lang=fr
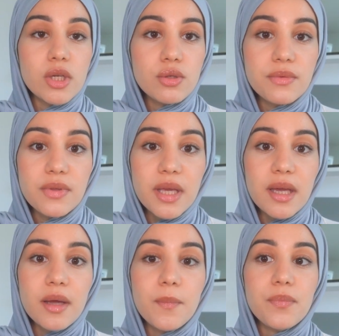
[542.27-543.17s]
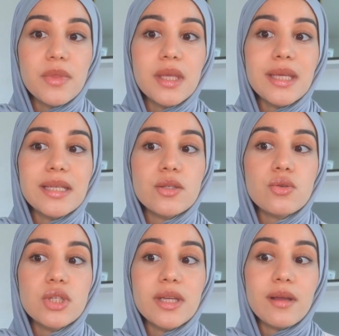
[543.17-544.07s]
je suis fière, qu'est-ce
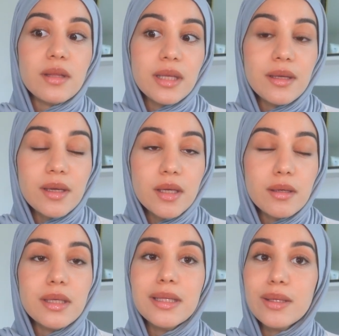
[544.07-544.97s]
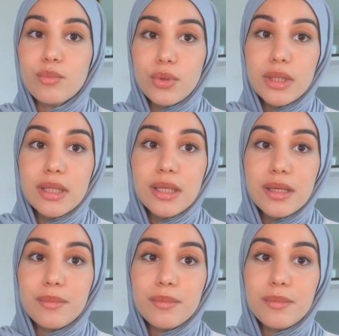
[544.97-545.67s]
que j'ai intégré qui était une bonne idée